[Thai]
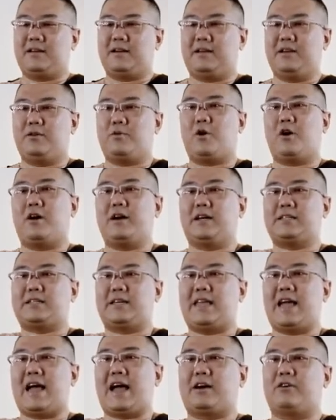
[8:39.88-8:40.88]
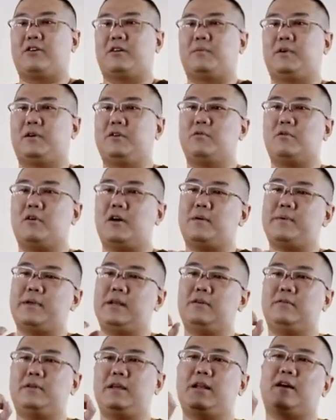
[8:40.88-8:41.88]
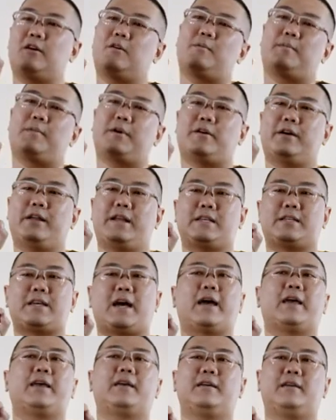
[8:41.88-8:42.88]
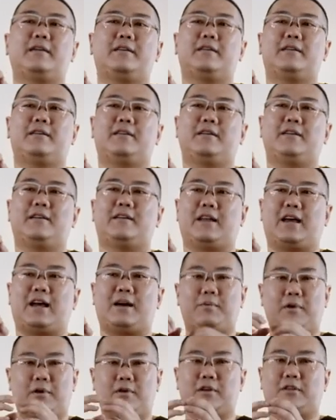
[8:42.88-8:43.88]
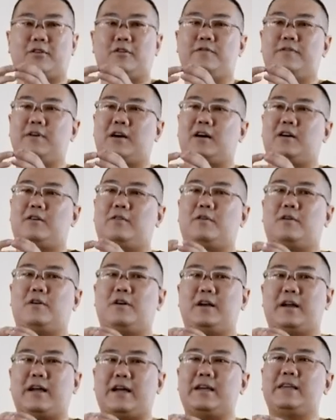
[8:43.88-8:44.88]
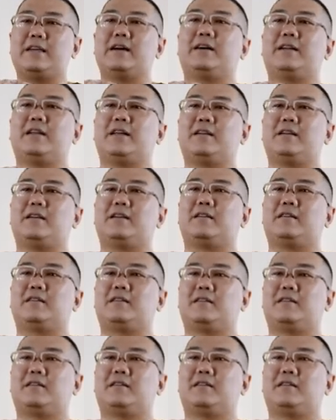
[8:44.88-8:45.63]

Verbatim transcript: นิ้วก้อยก็จะยากหน่อยเพราะนิ้วก้อยเป็นนิ้วที่เราไม่ค่อยได้ใช้นะครับเราเลยต้องฝึกเขาค่อนข้างเยอะนิดหนึ่ง